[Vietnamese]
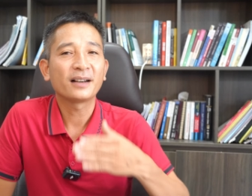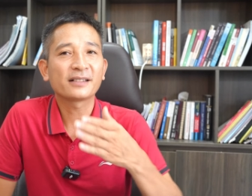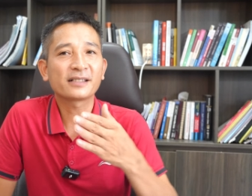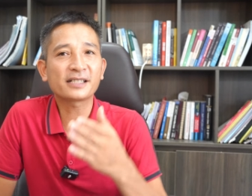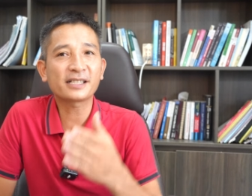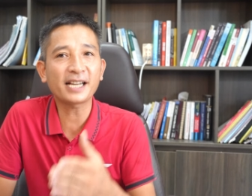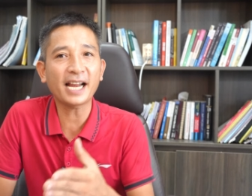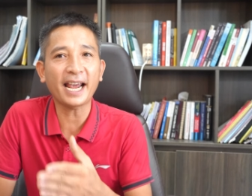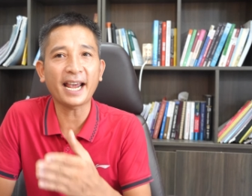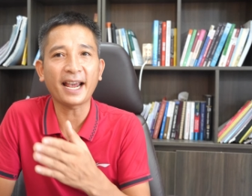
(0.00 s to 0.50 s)

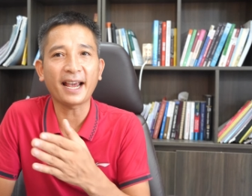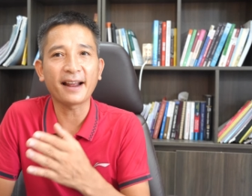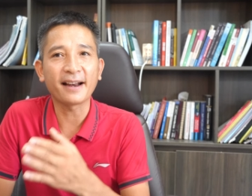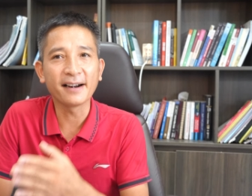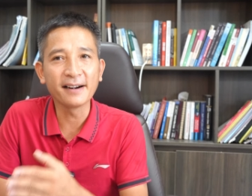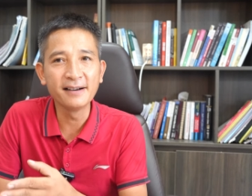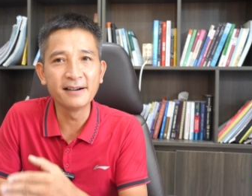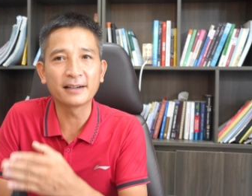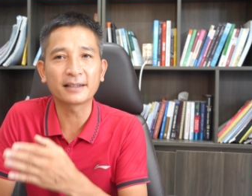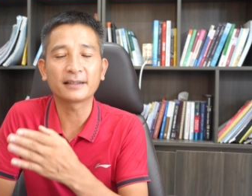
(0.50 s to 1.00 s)

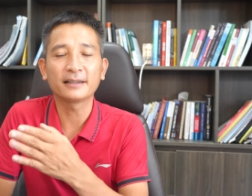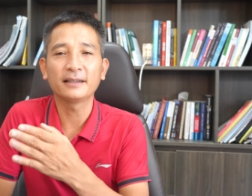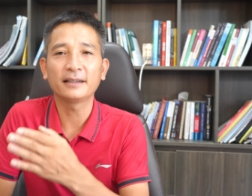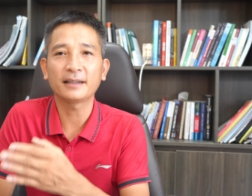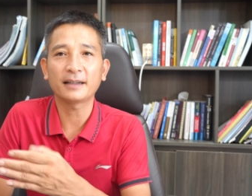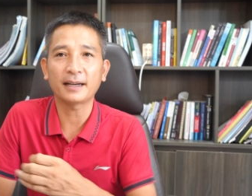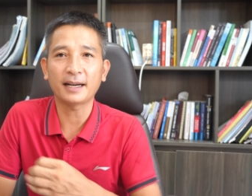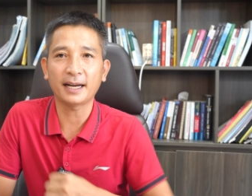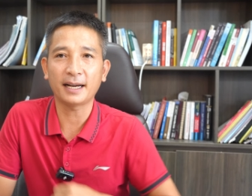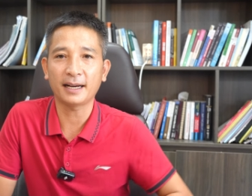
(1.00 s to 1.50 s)
sẽ được
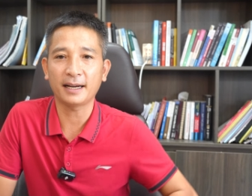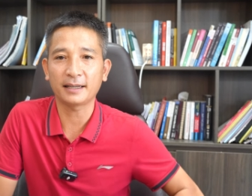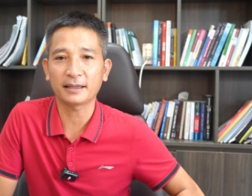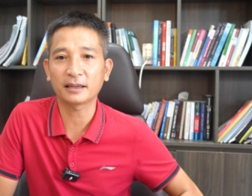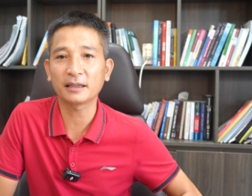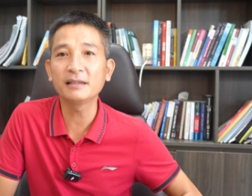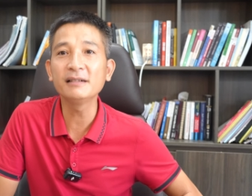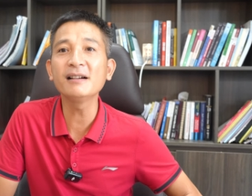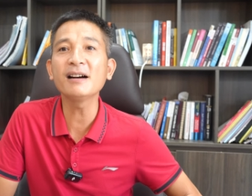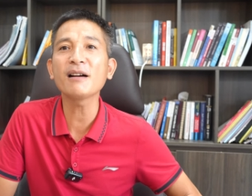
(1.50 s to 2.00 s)
à,
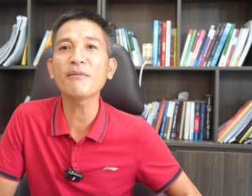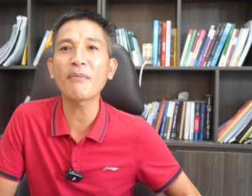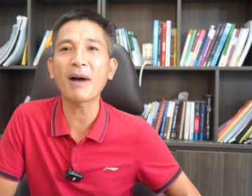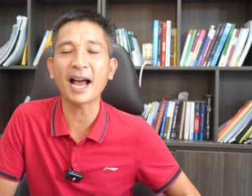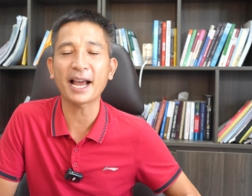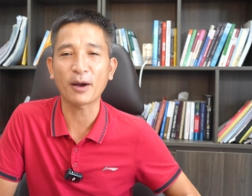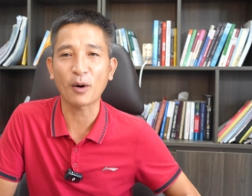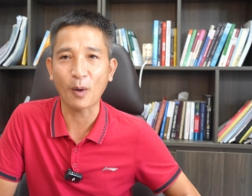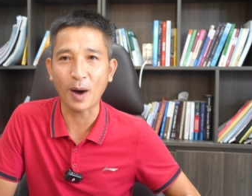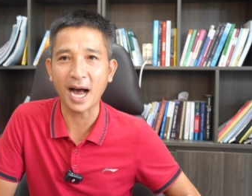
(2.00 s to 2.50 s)
thương
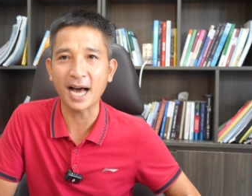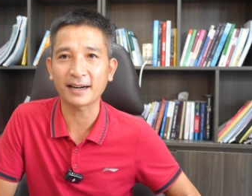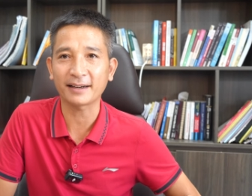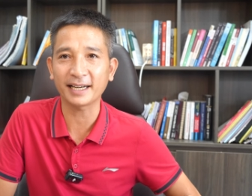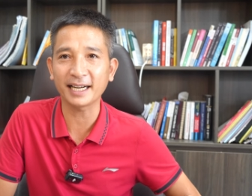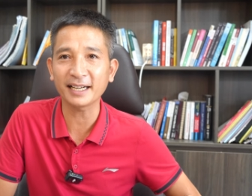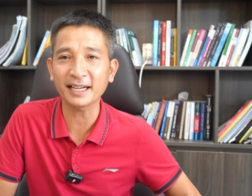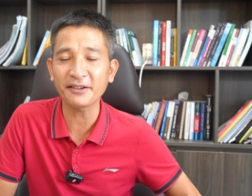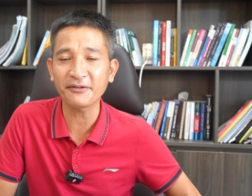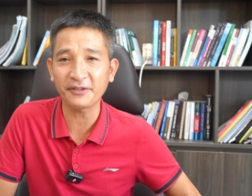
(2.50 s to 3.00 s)
mại hóa
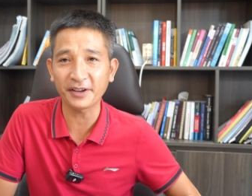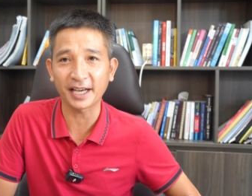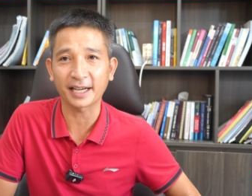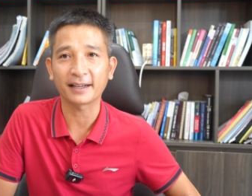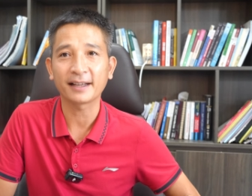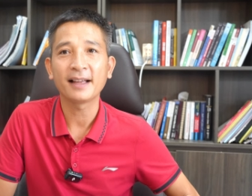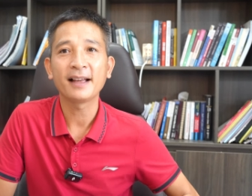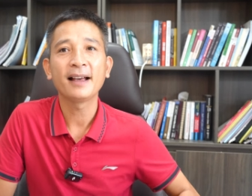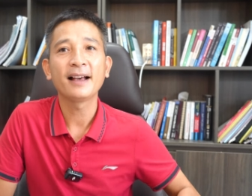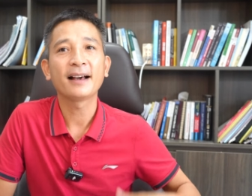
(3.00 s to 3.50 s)
trên cái
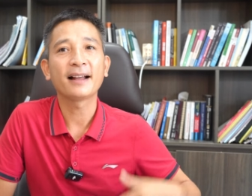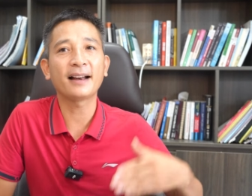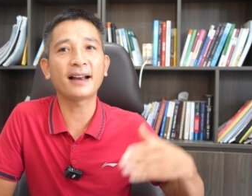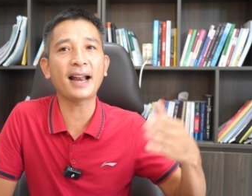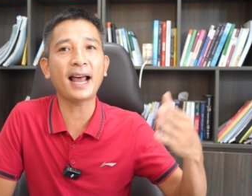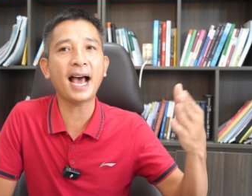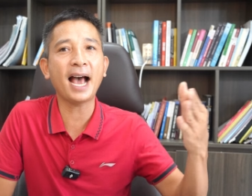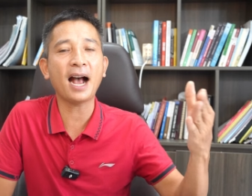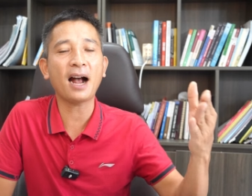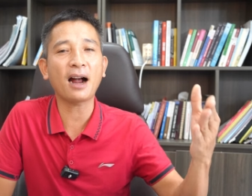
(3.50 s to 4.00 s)
việc
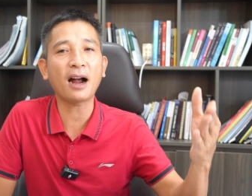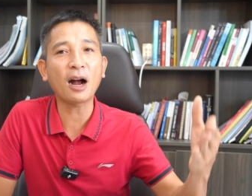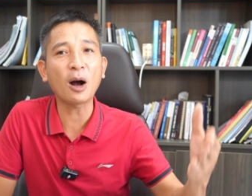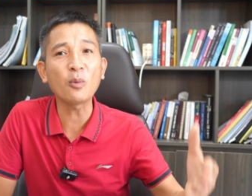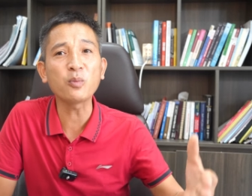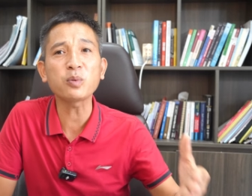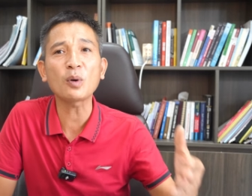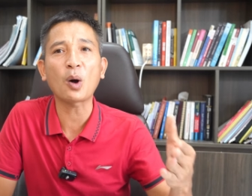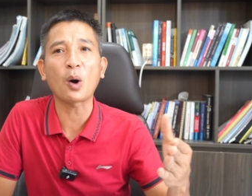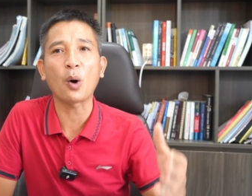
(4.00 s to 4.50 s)
là
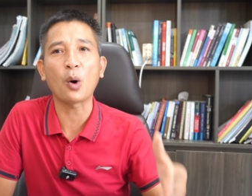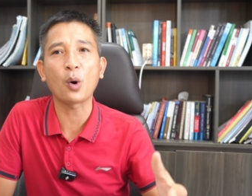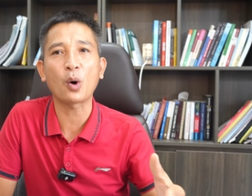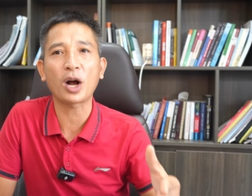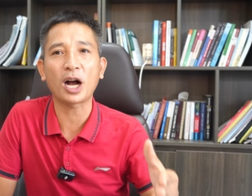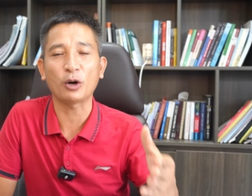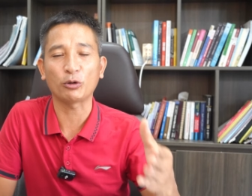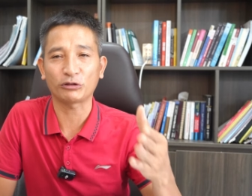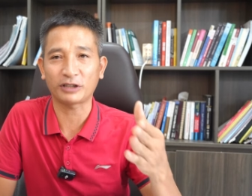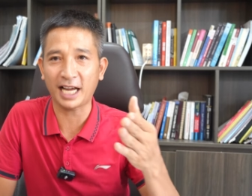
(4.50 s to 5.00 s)
không có
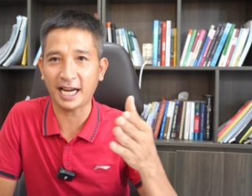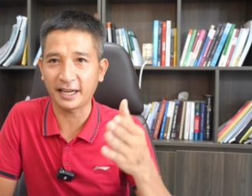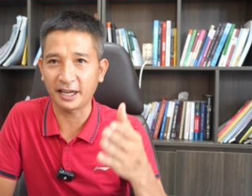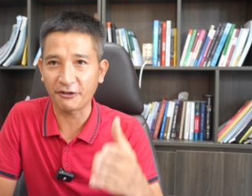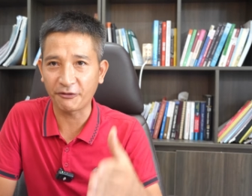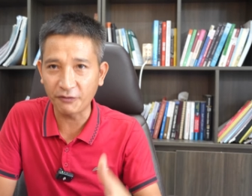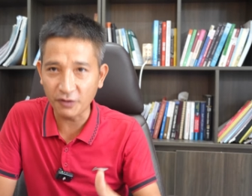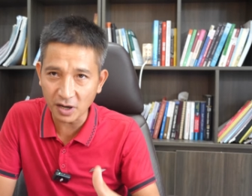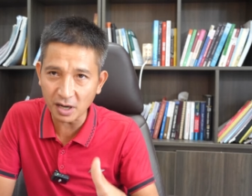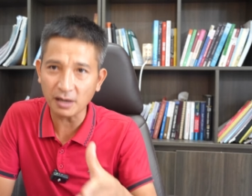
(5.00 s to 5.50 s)
hộ khẩu tại
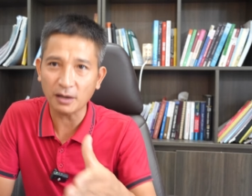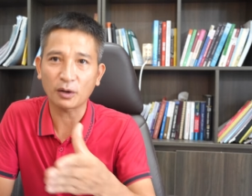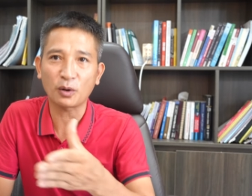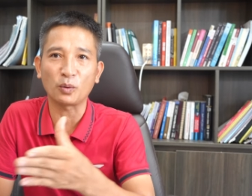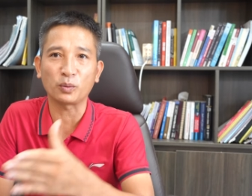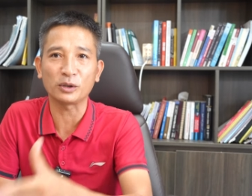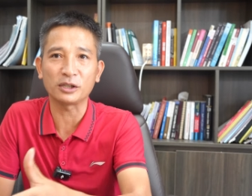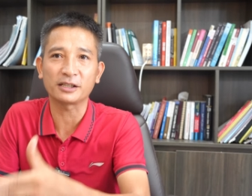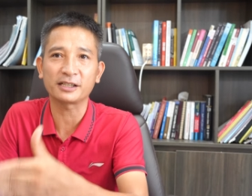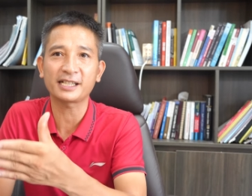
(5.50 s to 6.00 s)
địa phương,
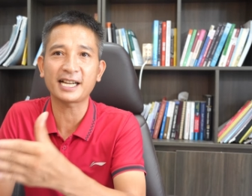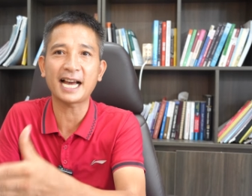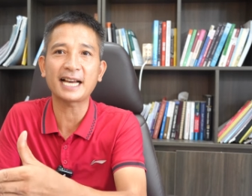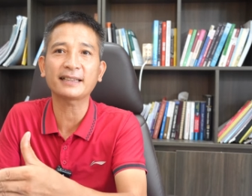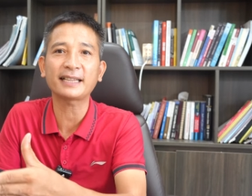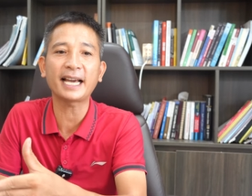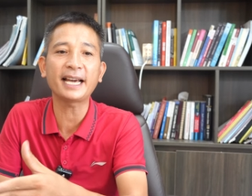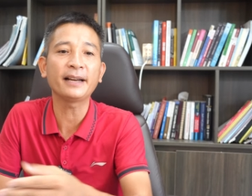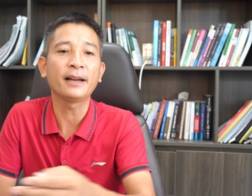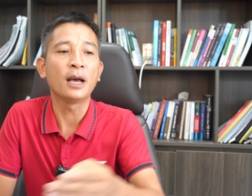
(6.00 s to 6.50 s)
cũng được
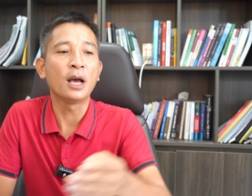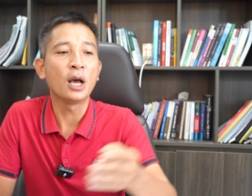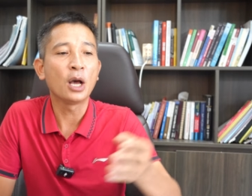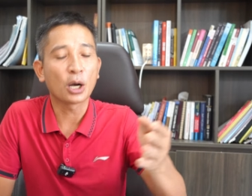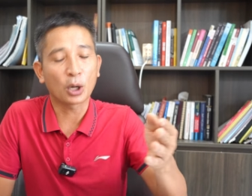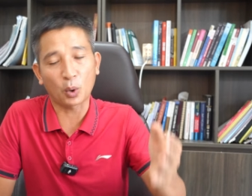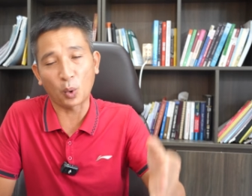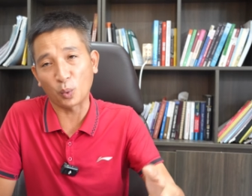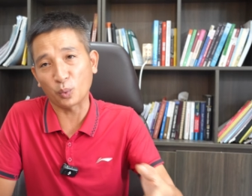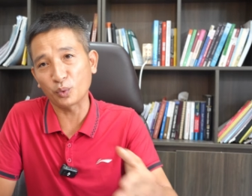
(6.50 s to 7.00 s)
sang tên,
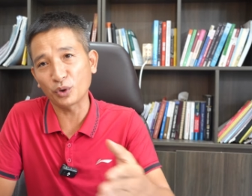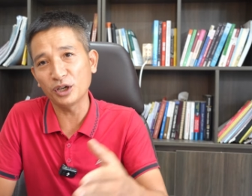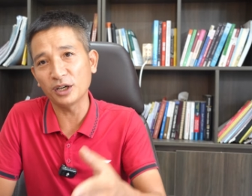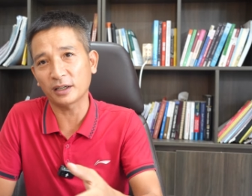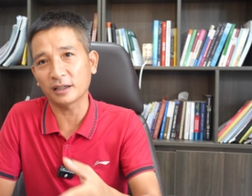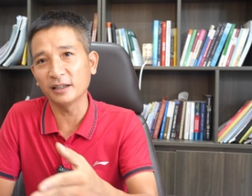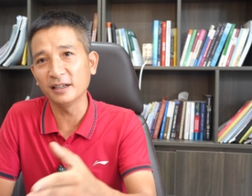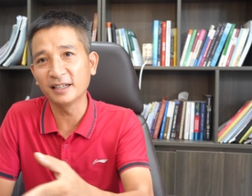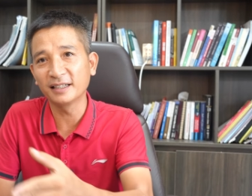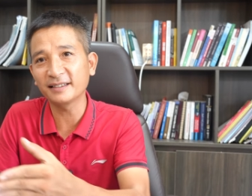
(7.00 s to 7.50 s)
cũng
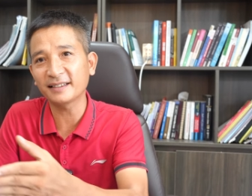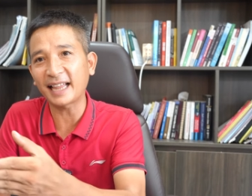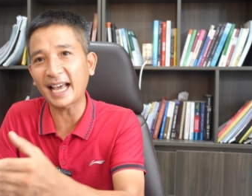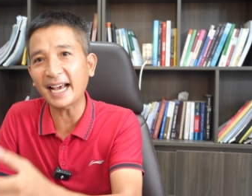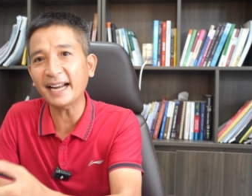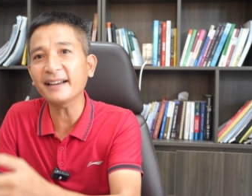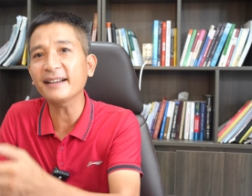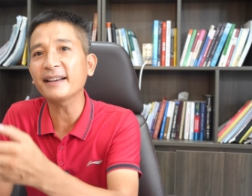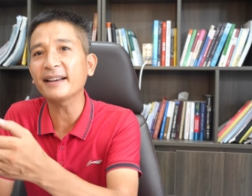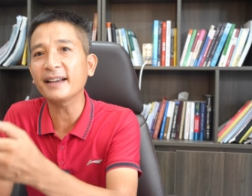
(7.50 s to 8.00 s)
được đựng
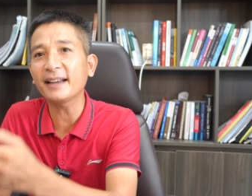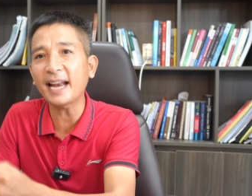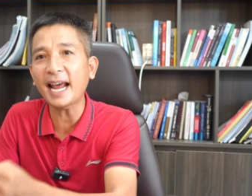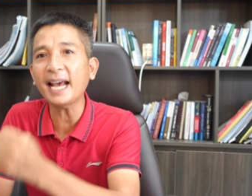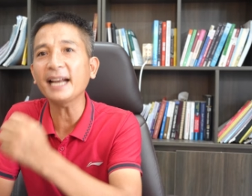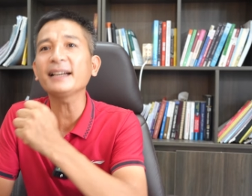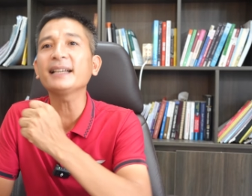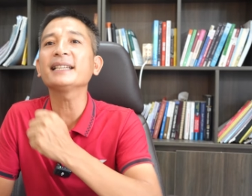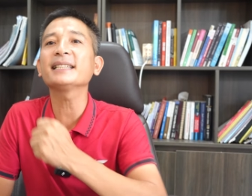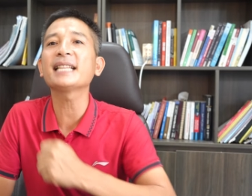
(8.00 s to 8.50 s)
tên
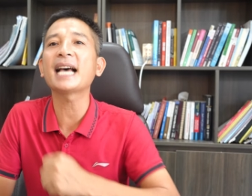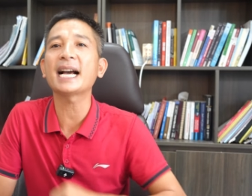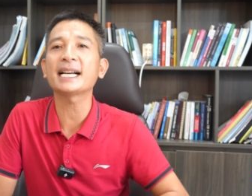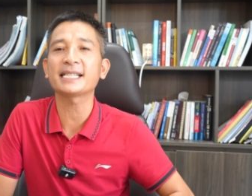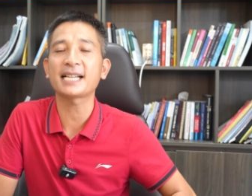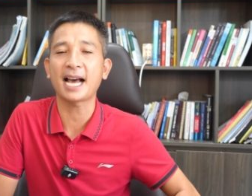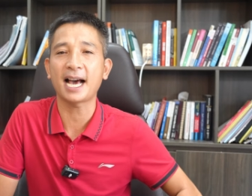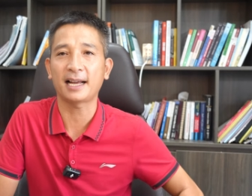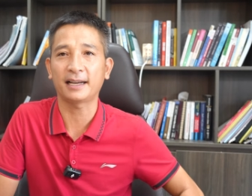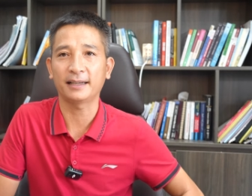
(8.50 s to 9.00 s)
trên cái
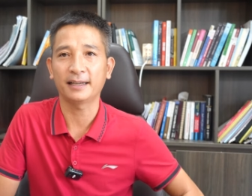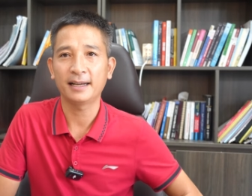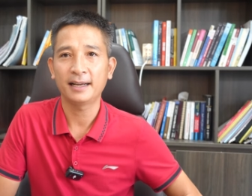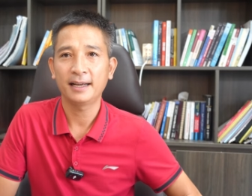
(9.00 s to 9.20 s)
tài sản